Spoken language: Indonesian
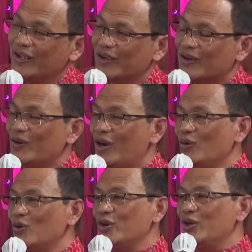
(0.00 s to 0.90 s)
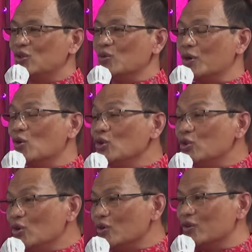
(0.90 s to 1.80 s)
kalau Allah itu
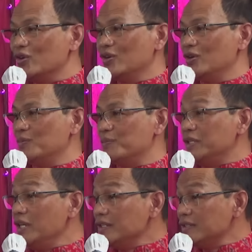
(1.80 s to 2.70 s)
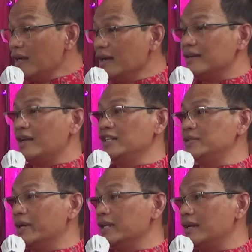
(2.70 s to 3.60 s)
mengutuk, menyiksa dan lain
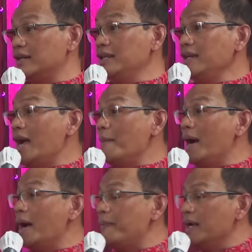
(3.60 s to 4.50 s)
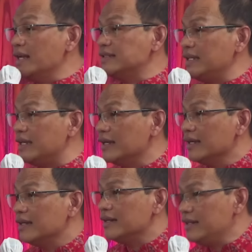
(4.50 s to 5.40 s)
sebagainya. Dia maha pengasih,
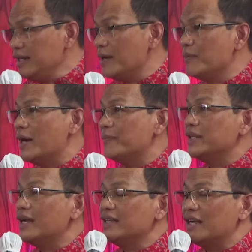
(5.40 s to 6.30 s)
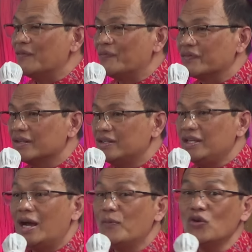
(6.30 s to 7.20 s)
dia maha penyayang.
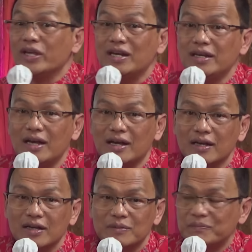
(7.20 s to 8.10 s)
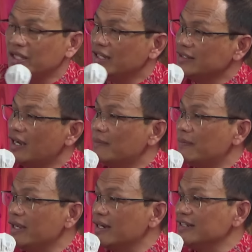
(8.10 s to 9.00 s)
Tidak mungkin dia menyiksa
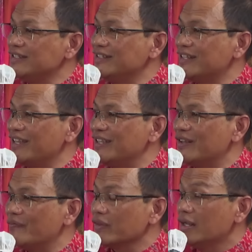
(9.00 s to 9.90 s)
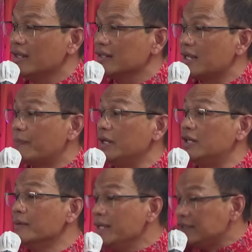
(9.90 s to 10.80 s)
hamba yang dicintainya. Tapi
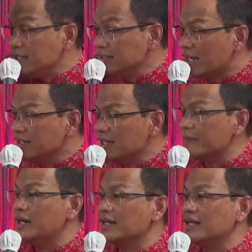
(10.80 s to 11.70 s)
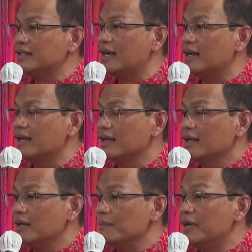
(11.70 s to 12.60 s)
demi cintanya kepada kita,
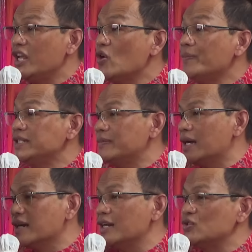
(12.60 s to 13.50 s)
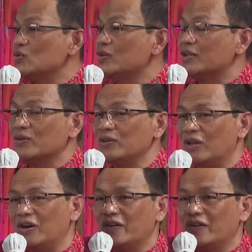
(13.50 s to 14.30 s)
beliau menciptakan sunatullah.